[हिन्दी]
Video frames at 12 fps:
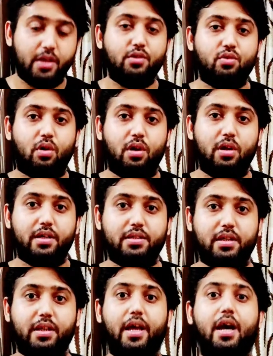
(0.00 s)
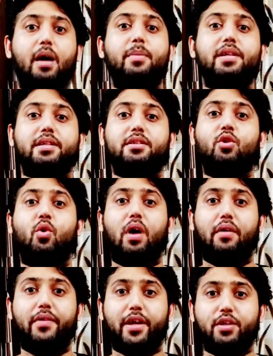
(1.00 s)
इंस्टॉल कर सकते हैं अभी जैसे
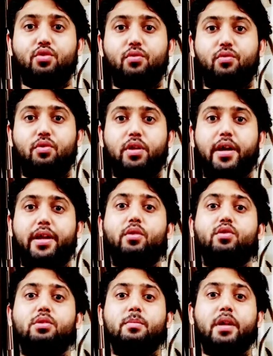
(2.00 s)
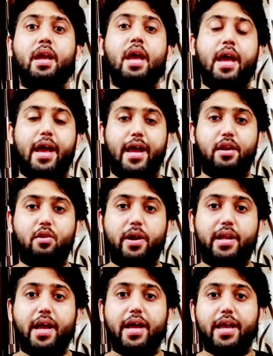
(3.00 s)
हुवावे के जो फ़ोन आ रहे हैं उसमें
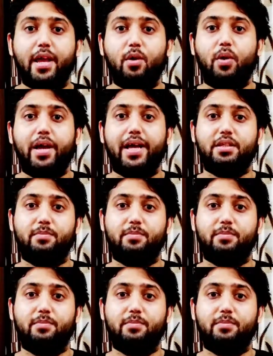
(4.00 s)
एंड्रॉयड का ए ओ एस